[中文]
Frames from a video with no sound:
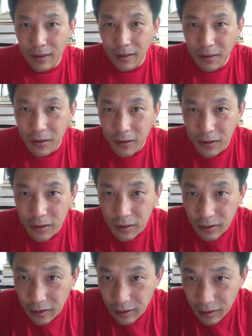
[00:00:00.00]
呃，
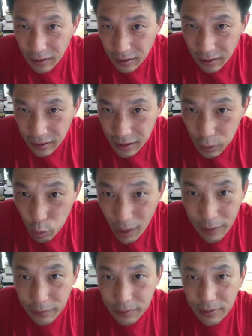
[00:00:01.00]
是这个是
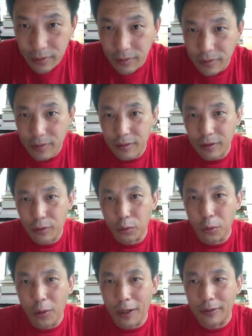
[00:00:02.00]
riots，是这个
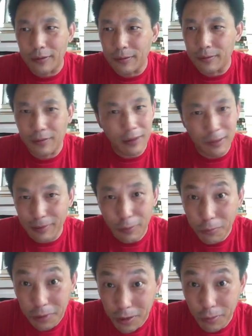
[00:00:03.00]
动乱，这他妈
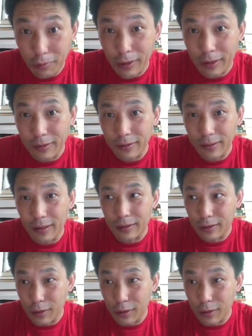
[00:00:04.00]
故意说的啊！